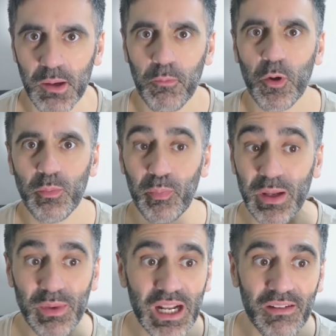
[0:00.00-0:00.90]
Por
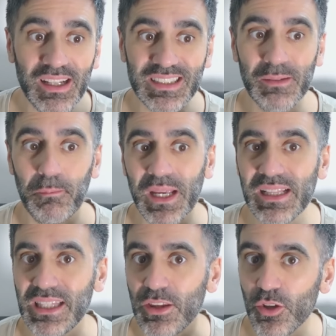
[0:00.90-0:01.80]
primera vez en
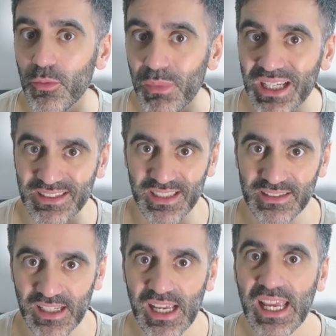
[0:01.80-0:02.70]
22
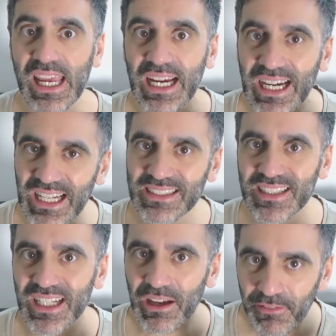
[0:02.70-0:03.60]
meses
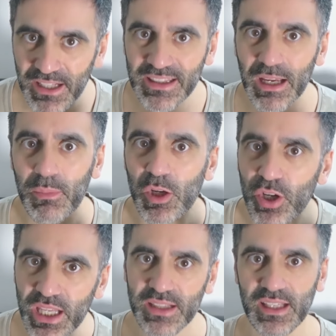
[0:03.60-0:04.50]
crecen las ventas
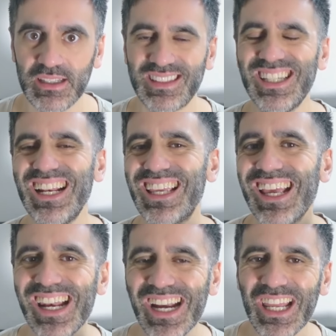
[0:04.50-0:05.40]
minoristas y el
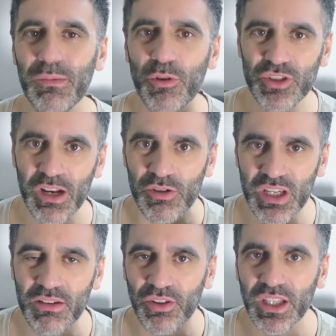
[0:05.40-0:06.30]
kirchnerismo ya no
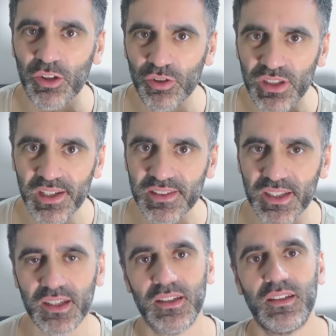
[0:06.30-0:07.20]
sabe dónde esconderse.